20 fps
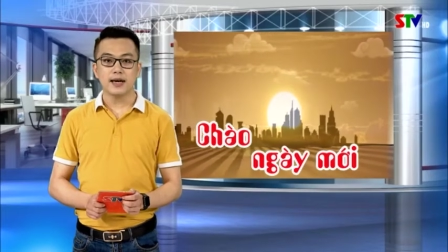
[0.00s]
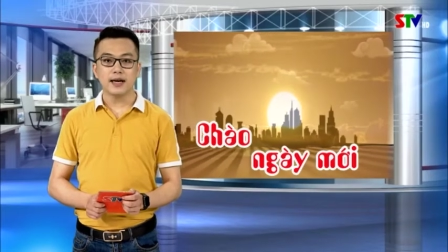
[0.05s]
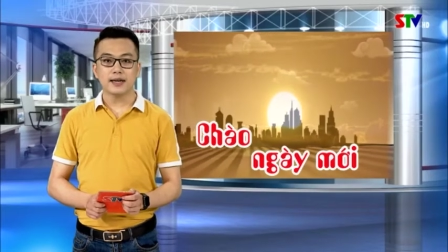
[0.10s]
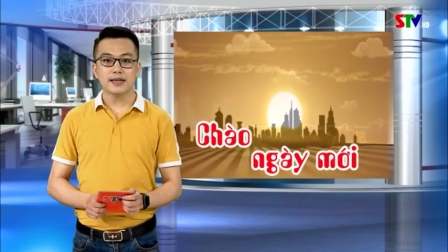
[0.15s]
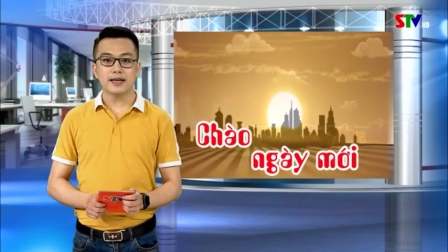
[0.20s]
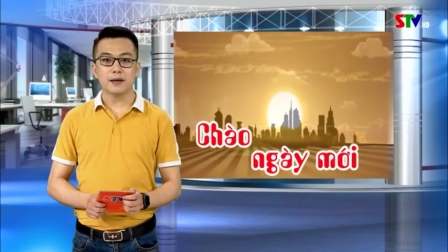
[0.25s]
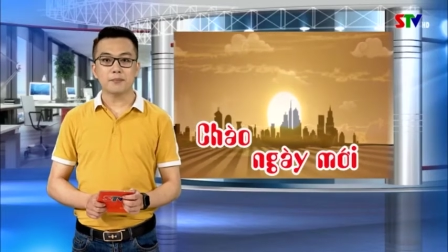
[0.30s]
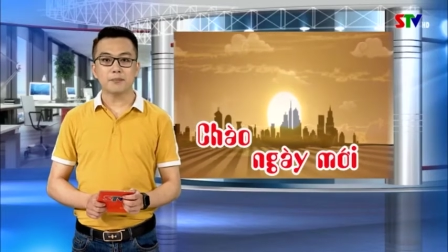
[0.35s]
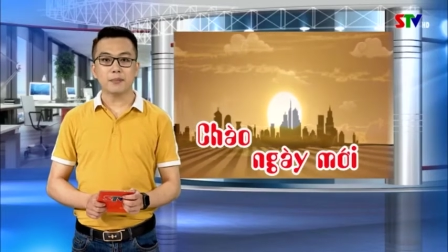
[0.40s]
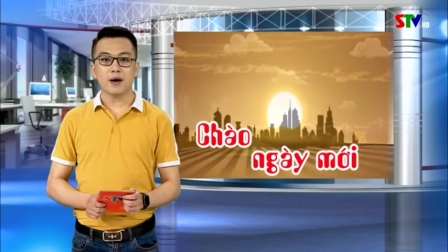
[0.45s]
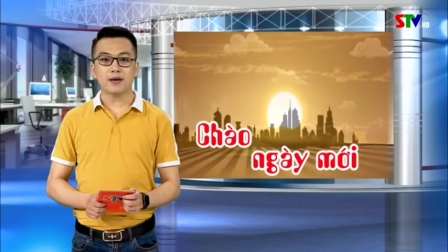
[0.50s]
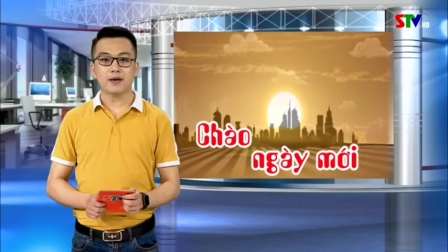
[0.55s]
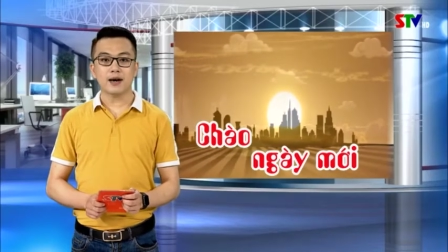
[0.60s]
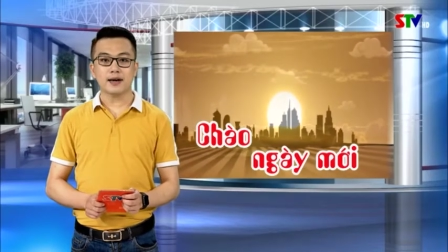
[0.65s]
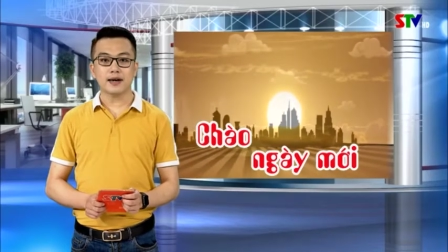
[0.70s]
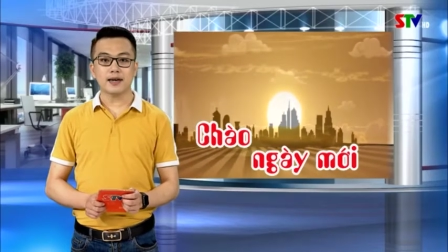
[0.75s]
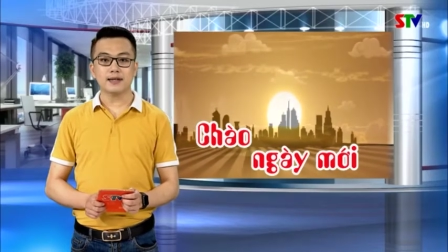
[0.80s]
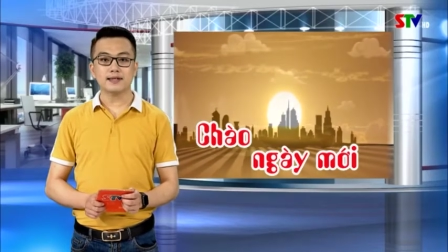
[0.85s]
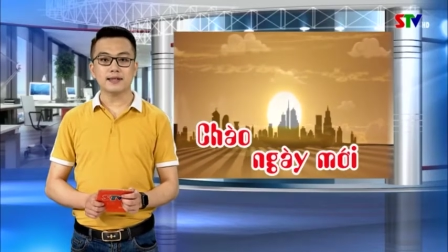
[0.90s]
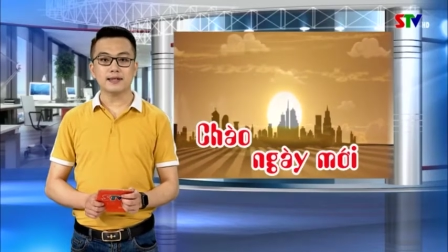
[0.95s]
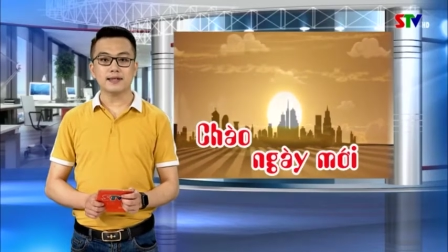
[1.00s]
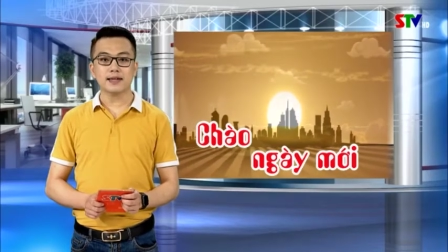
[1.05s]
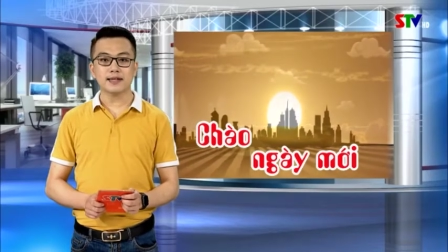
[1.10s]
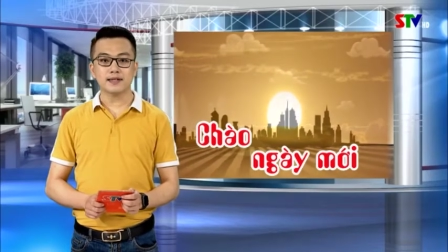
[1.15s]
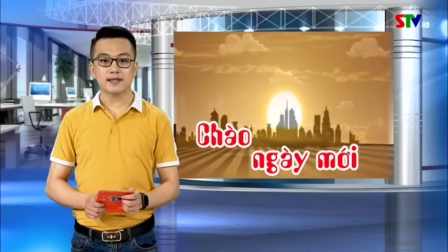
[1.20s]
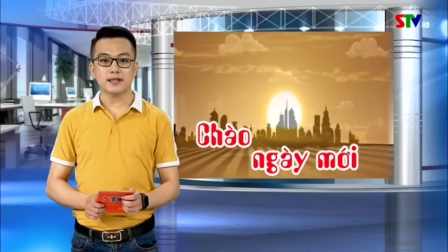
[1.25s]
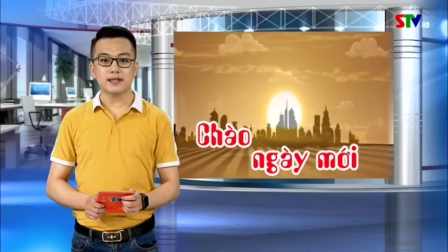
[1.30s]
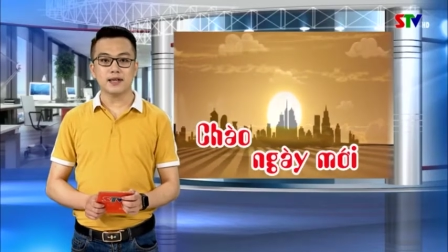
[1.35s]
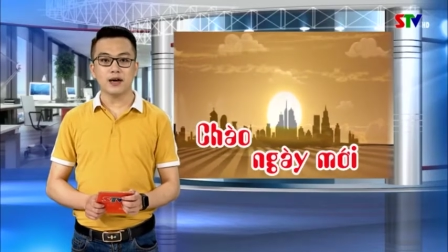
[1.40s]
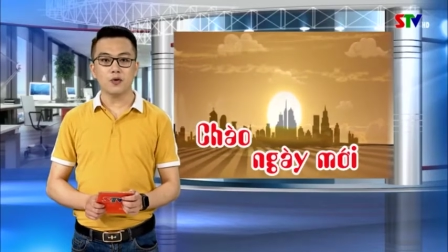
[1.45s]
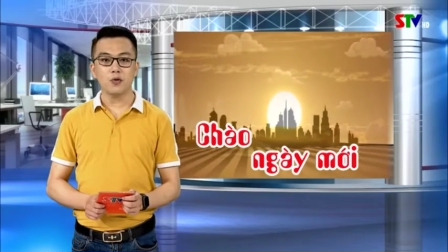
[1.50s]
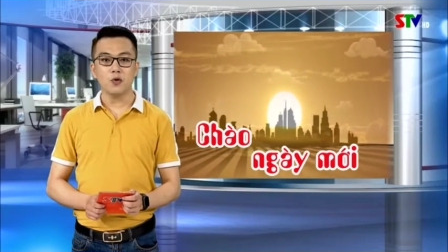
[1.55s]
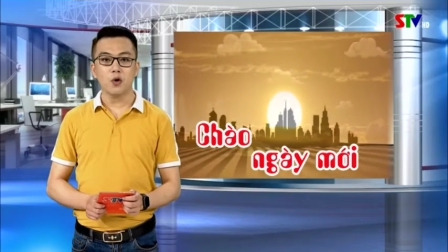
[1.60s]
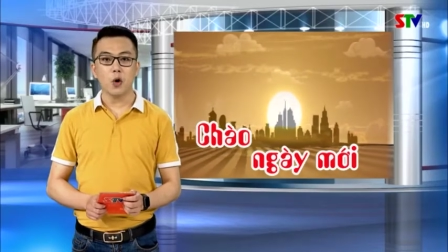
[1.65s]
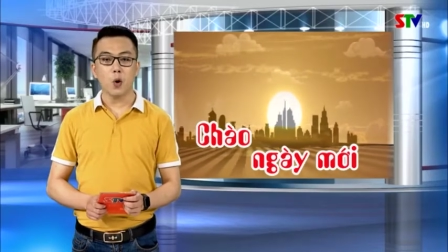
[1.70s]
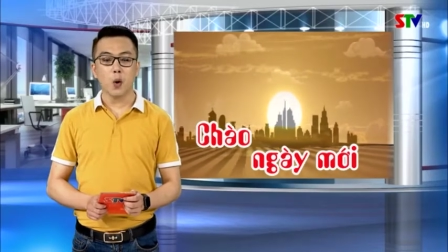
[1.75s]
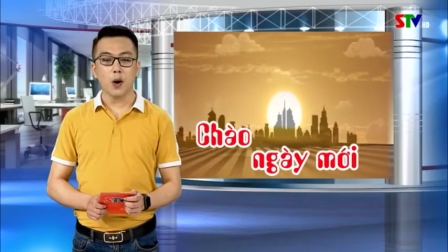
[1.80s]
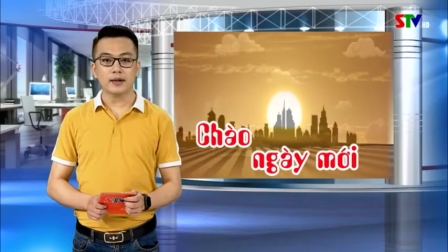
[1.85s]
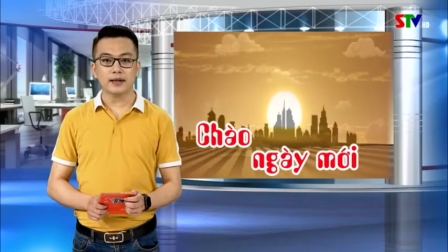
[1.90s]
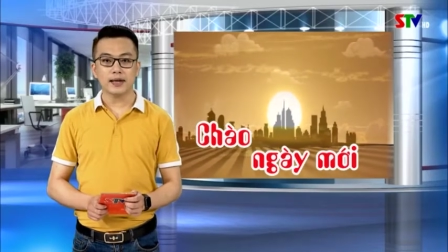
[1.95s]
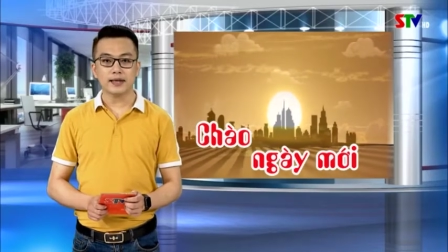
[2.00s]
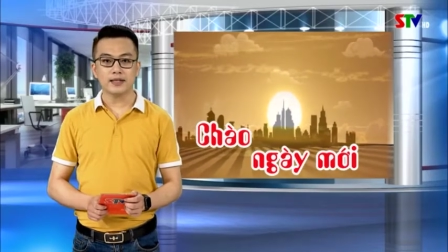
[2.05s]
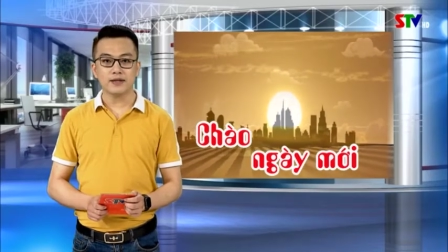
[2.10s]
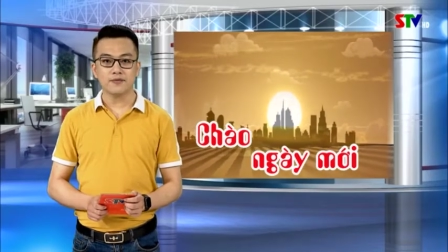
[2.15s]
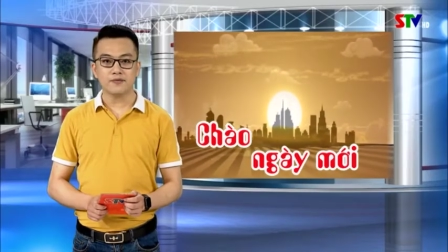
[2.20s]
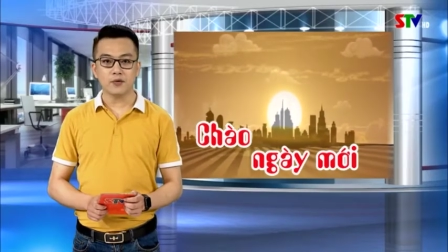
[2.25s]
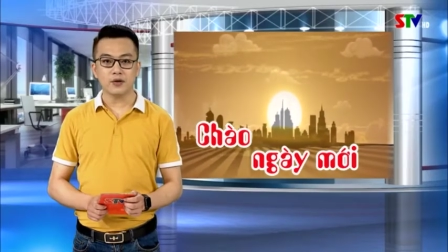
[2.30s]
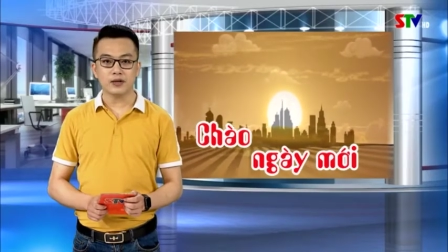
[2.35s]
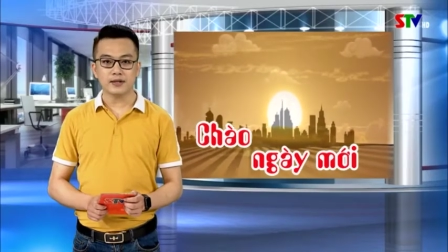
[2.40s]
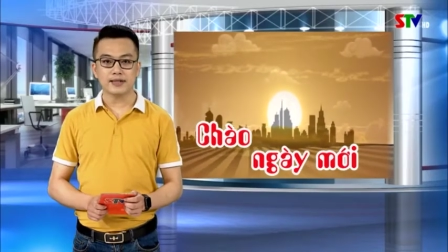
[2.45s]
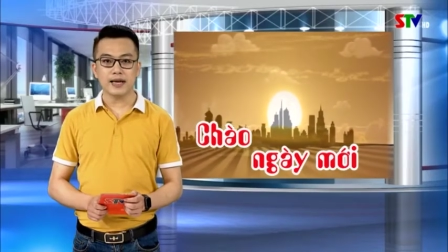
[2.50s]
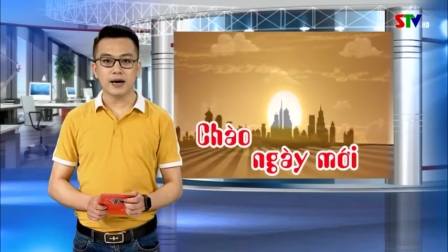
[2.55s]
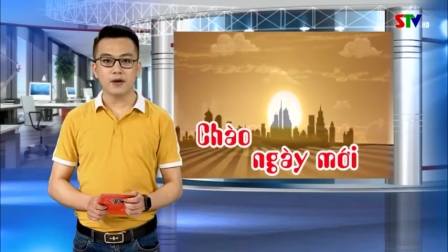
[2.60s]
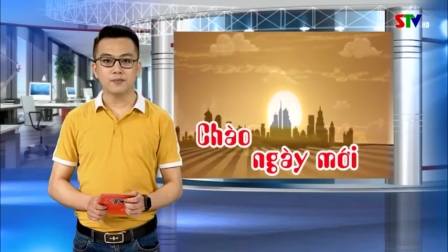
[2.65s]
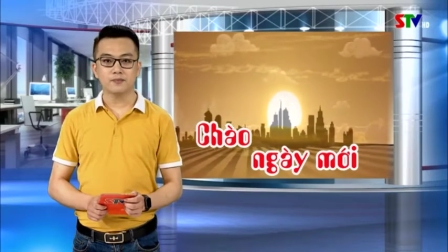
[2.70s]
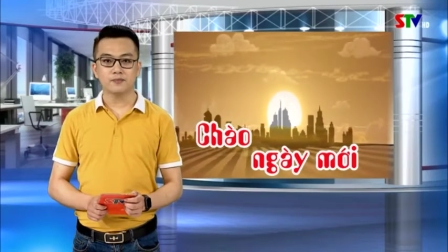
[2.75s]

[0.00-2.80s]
đảm bảo khả năng sẵn sàng chiến đấu, hoàn thành nhiệm vụ được giao.